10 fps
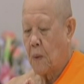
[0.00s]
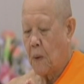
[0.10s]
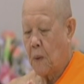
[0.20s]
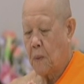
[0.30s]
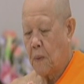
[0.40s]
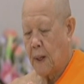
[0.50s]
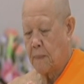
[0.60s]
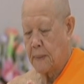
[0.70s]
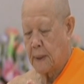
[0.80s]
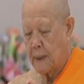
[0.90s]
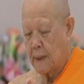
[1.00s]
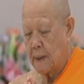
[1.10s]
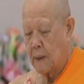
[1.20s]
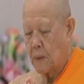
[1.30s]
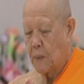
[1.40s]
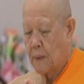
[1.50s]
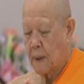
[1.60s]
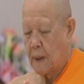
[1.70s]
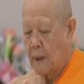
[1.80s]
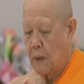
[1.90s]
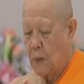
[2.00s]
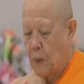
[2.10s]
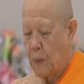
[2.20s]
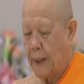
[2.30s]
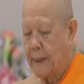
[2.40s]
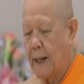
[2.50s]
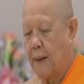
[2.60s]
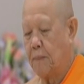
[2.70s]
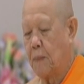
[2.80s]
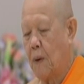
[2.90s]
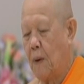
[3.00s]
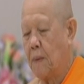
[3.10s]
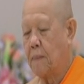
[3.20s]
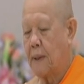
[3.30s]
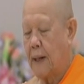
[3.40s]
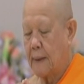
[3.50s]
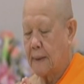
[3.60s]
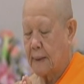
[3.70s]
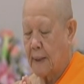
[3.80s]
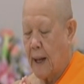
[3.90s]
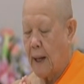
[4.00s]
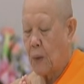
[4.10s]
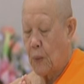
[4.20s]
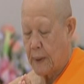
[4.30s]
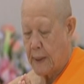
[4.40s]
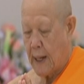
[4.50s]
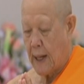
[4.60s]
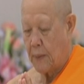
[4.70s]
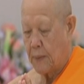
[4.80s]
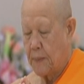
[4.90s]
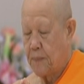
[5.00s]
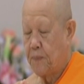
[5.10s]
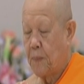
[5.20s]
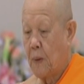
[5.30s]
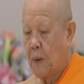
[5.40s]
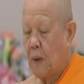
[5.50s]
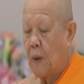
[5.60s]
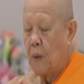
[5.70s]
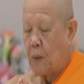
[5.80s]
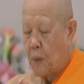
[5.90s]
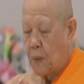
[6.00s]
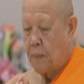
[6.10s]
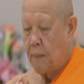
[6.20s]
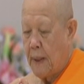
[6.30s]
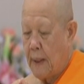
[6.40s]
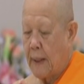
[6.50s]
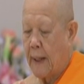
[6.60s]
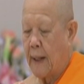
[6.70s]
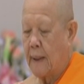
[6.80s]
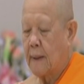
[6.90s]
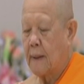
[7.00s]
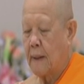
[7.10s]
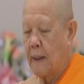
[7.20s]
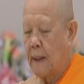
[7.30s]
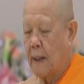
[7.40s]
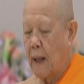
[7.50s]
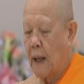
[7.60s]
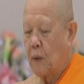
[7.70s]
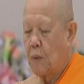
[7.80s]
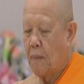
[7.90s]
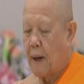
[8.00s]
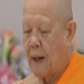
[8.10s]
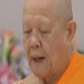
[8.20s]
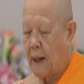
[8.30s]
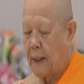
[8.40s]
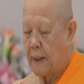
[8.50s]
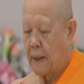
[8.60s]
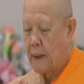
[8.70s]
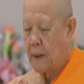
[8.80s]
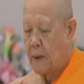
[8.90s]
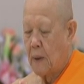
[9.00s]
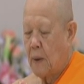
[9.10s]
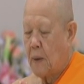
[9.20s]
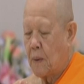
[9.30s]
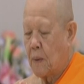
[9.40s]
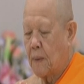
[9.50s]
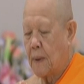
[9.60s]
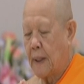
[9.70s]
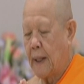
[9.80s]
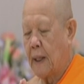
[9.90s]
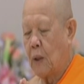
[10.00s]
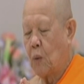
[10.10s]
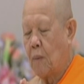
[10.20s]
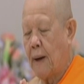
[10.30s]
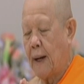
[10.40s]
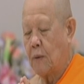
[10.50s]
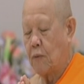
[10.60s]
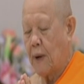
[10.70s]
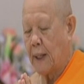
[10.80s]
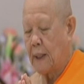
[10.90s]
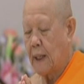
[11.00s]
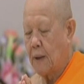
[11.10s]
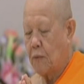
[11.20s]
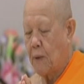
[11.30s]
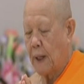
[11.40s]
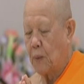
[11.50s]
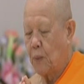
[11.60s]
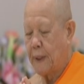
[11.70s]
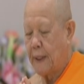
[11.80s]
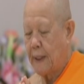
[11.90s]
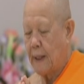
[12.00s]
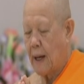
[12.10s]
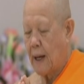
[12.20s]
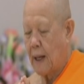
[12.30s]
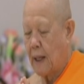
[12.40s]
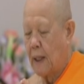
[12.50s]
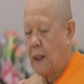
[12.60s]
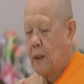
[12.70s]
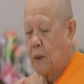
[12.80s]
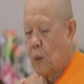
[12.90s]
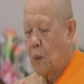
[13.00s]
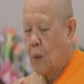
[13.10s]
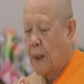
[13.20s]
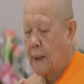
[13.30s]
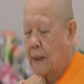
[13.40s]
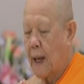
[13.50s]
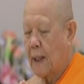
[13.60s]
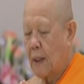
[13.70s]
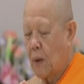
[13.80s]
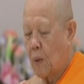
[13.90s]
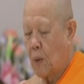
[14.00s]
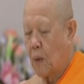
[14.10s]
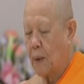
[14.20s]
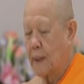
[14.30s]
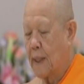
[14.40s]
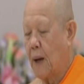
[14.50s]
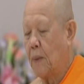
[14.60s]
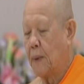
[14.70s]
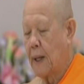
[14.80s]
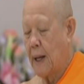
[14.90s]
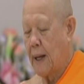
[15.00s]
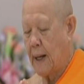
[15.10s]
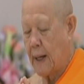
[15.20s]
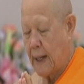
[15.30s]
ขอความเจริญรุ่งเรืองอยู่ในธรรมของพระตถาคตเจ้า จงมีแก่นักเรียนอนุบาล โรงเรียนอนุบาลฝันในฝันวิทยาทั่วทั้งโลกเจ้าค่ะ